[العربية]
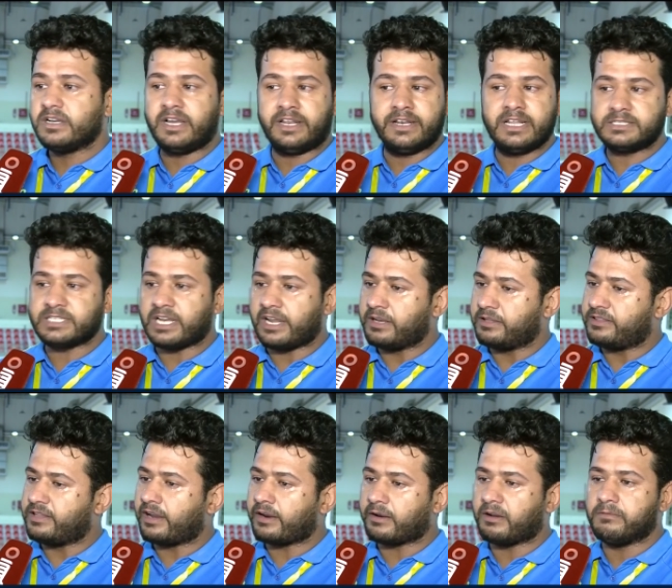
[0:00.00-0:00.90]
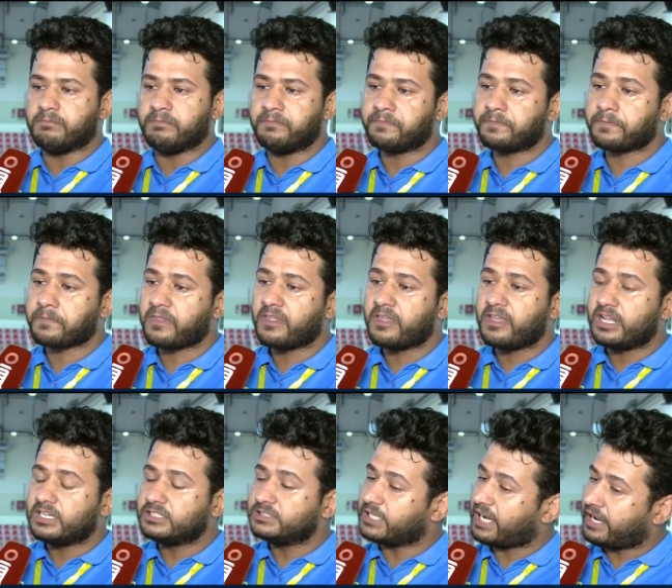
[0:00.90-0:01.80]
احنا جاي نتدرب
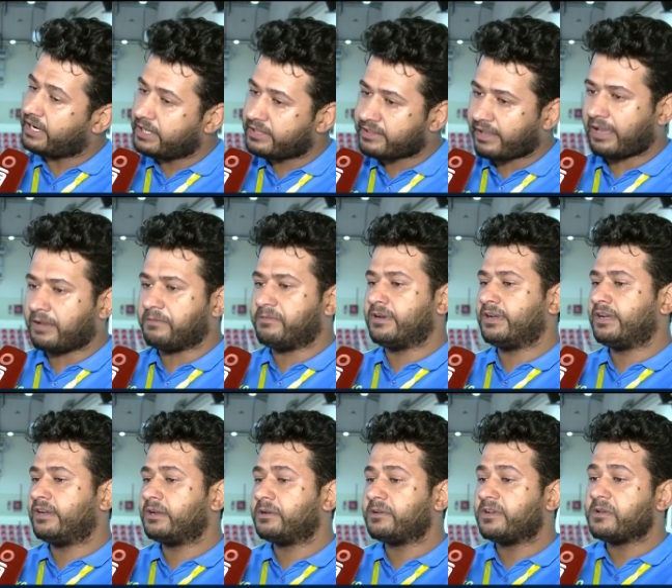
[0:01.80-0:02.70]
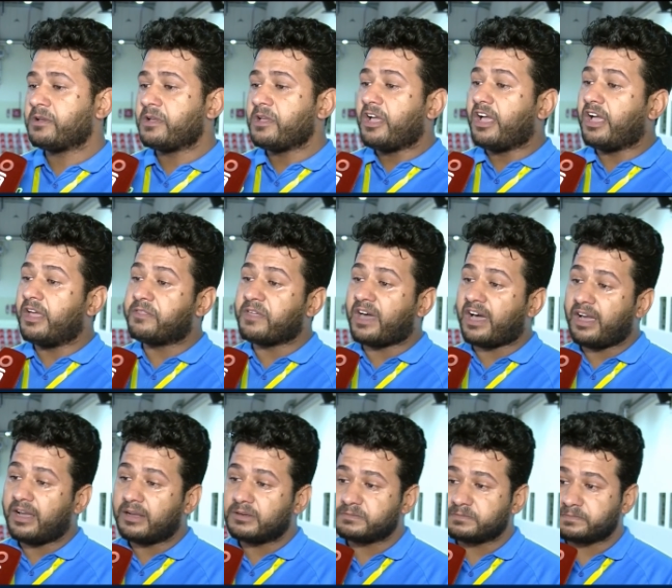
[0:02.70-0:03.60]
جاي نتحف
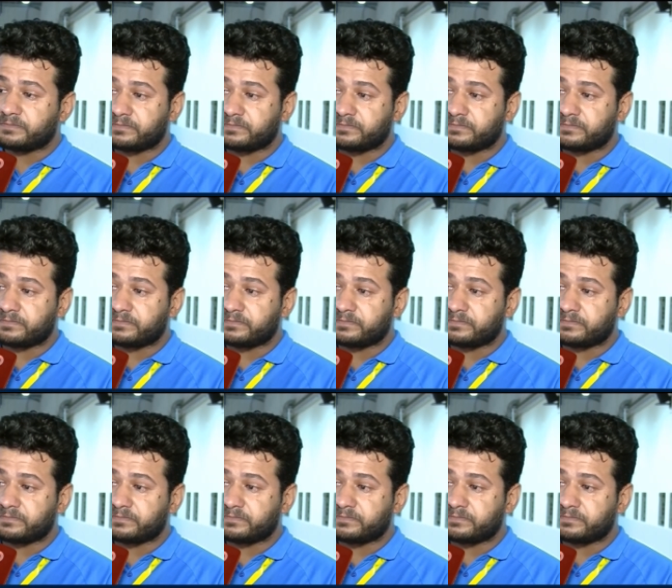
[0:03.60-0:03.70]
اذا